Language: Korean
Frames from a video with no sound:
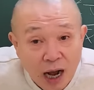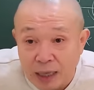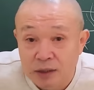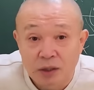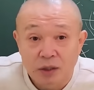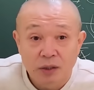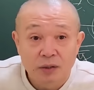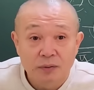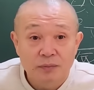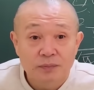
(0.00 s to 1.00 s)
아니야.
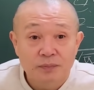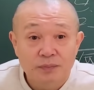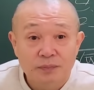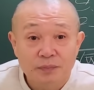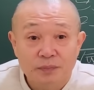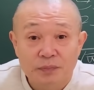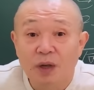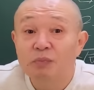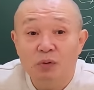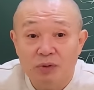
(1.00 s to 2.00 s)

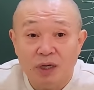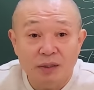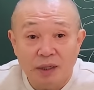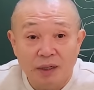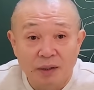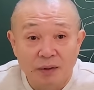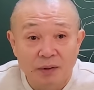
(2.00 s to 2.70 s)
냅둬 버려야 돼.